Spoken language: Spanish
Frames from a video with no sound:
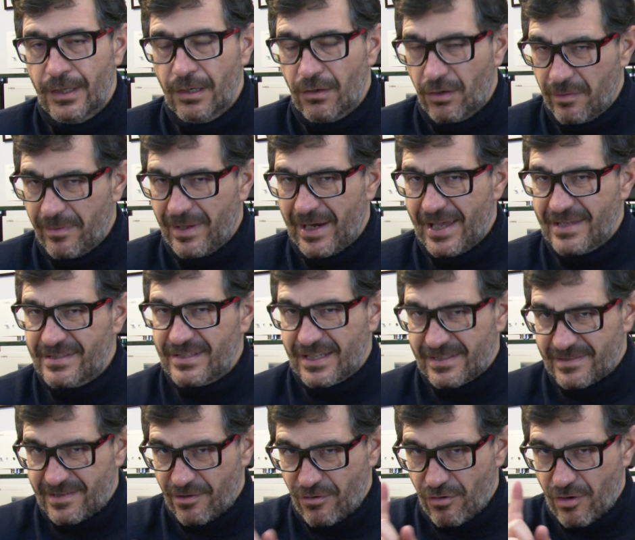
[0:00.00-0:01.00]
Hoy veréis que
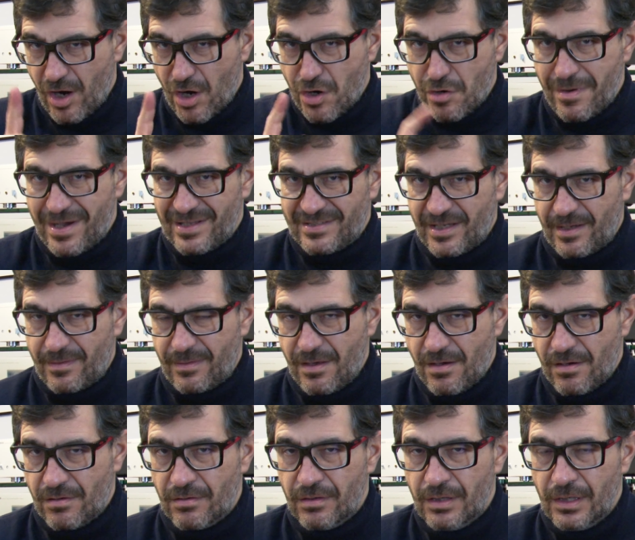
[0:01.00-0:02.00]
estreno una nueva
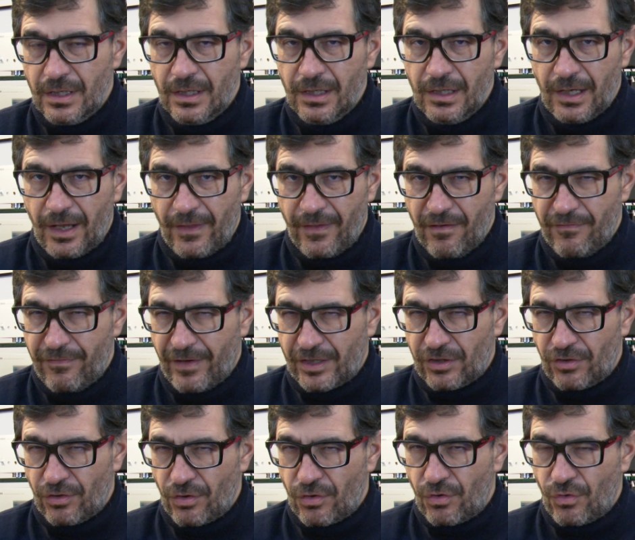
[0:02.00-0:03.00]
sección, la del
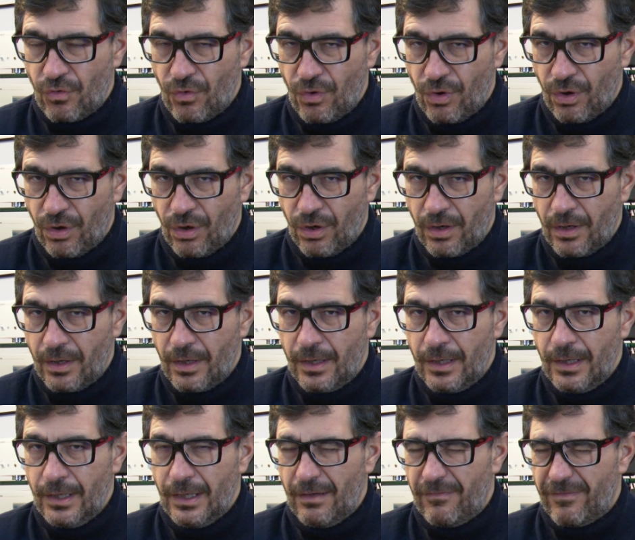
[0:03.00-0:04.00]
factor cool,
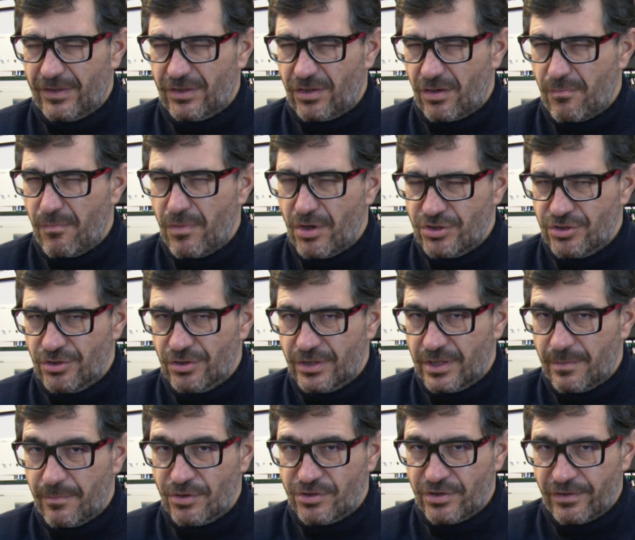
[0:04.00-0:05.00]
el factor mojo, de
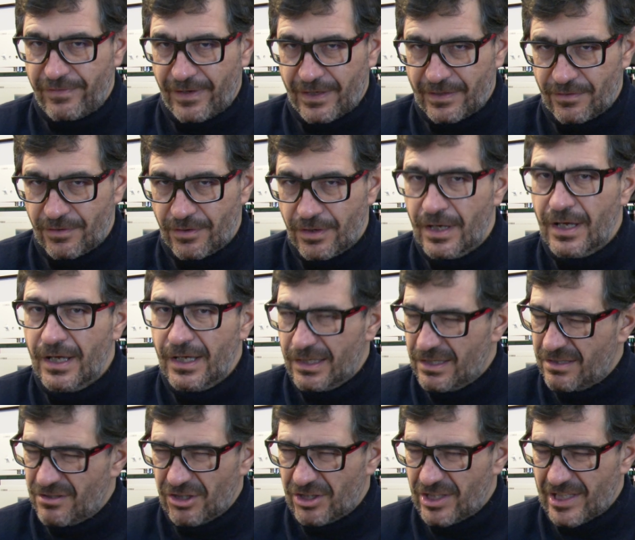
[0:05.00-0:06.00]
mojo factor.
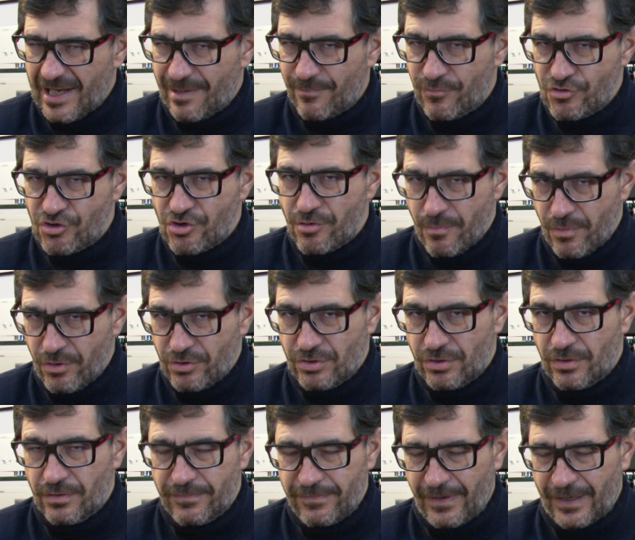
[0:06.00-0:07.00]
No tenía mucho
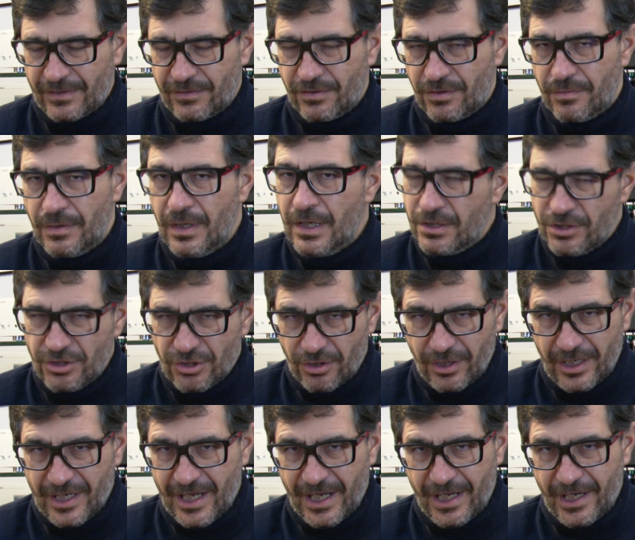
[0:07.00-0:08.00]
mojo factor, yo no
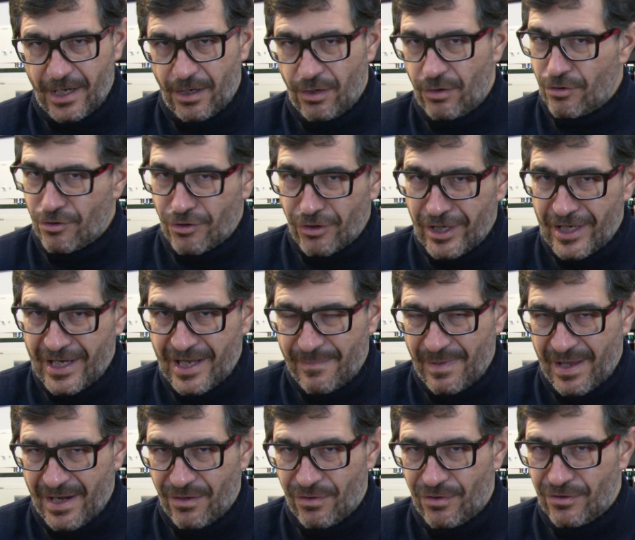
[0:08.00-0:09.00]
quería quererlo, no quería
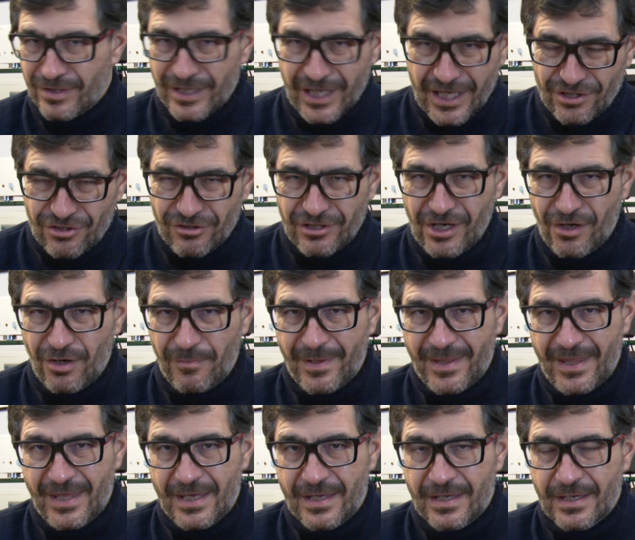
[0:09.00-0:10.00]
amarlo, de hecho ni lo
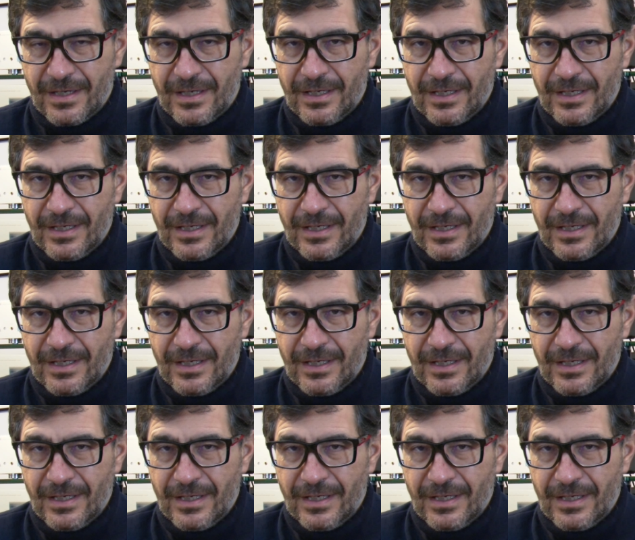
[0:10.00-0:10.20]
pedí.